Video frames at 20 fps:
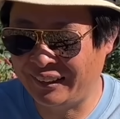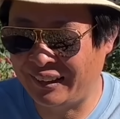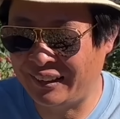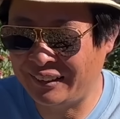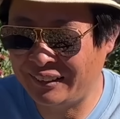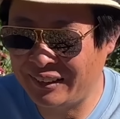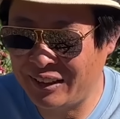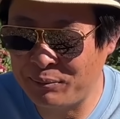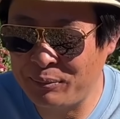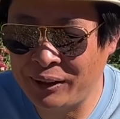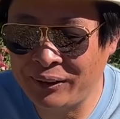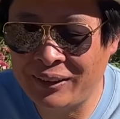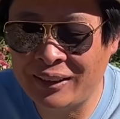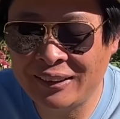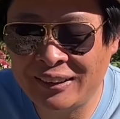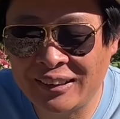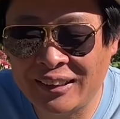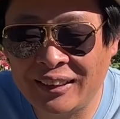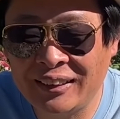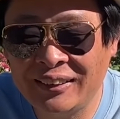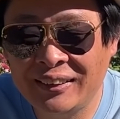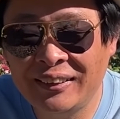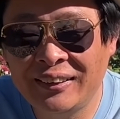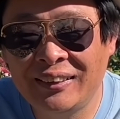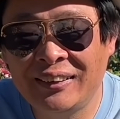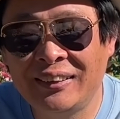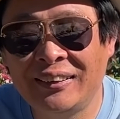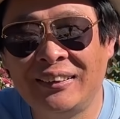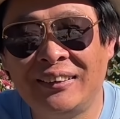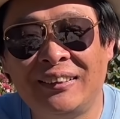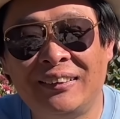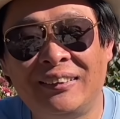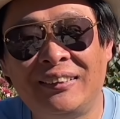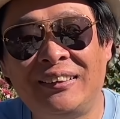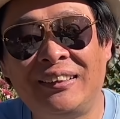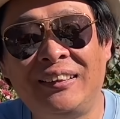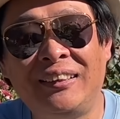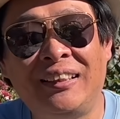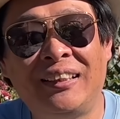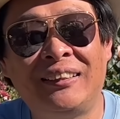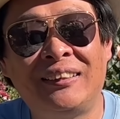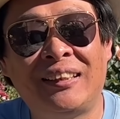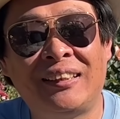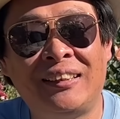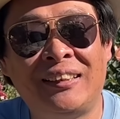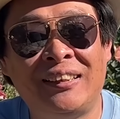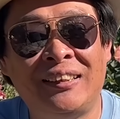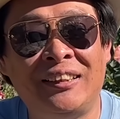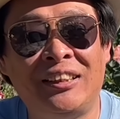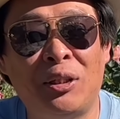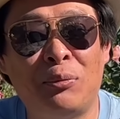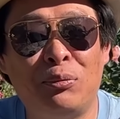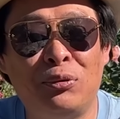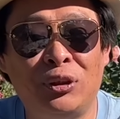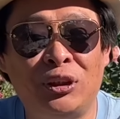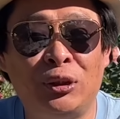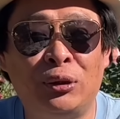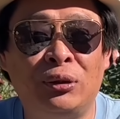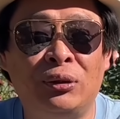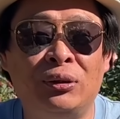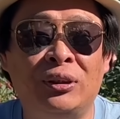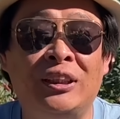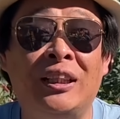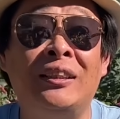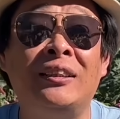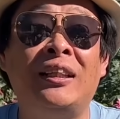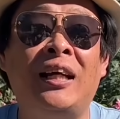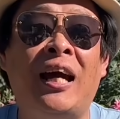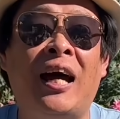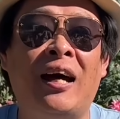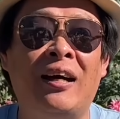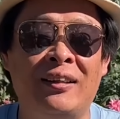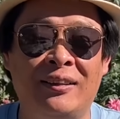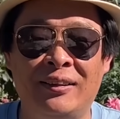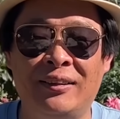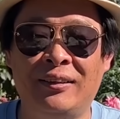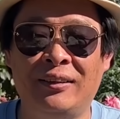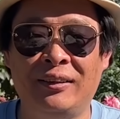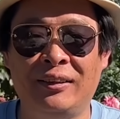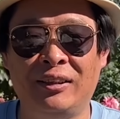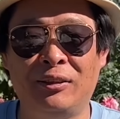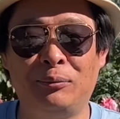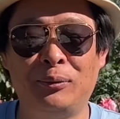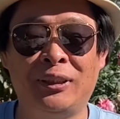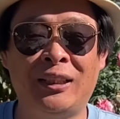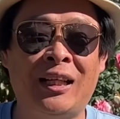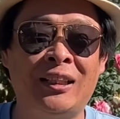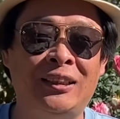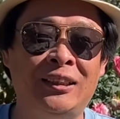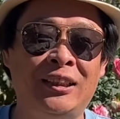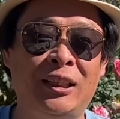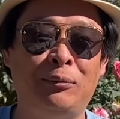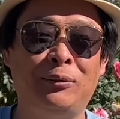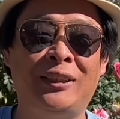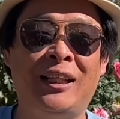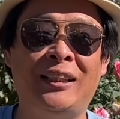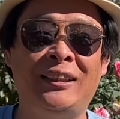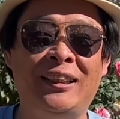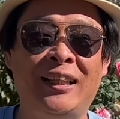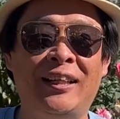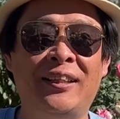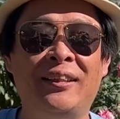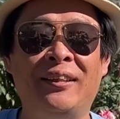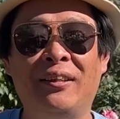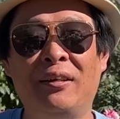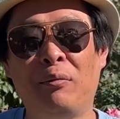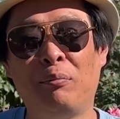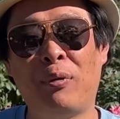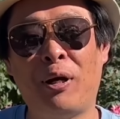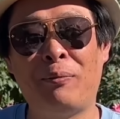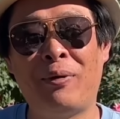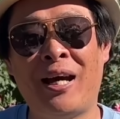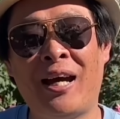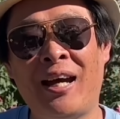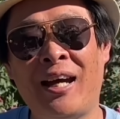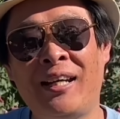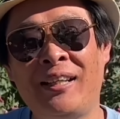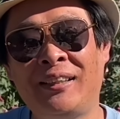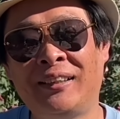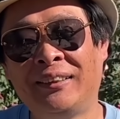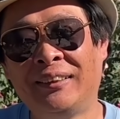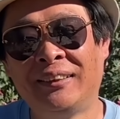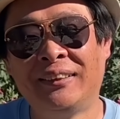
啊，那没关系，今天这期节目就先这样，我们下期节目再见，拜拜。